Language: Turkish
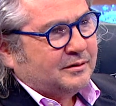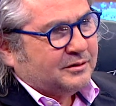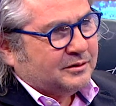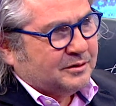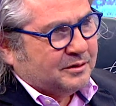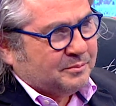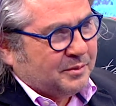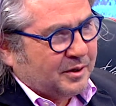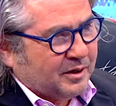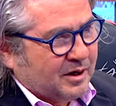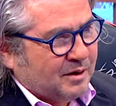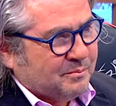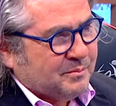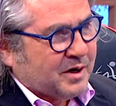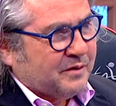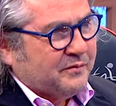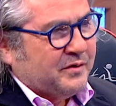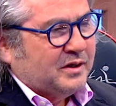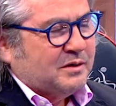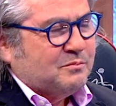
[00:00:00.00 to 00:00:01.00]
işte
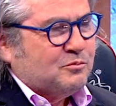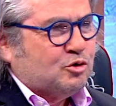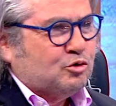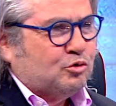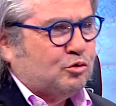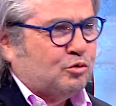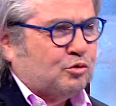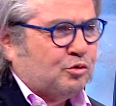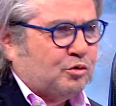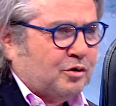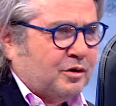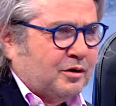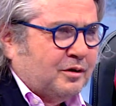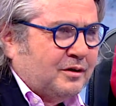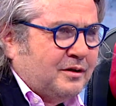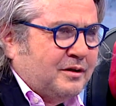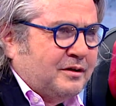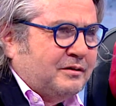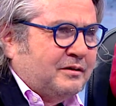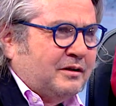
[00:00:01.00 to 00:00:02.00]
Peygamber Efendimiz'i görüyor.
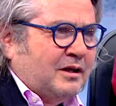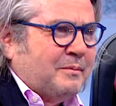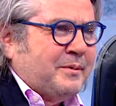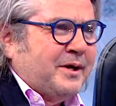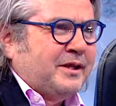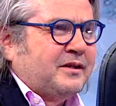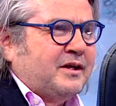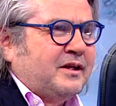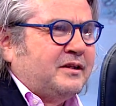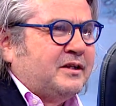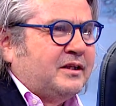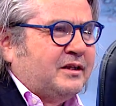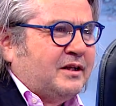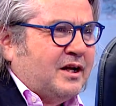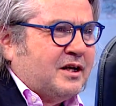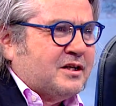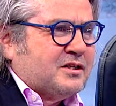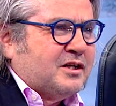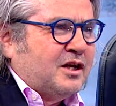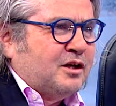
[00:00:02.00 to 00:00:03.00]
Dile benden ne
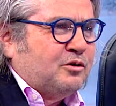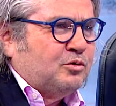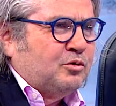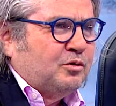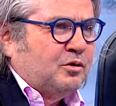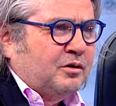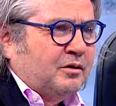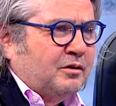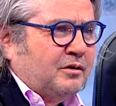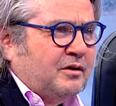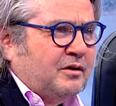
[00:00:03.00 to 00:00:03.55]
dilersen diyor.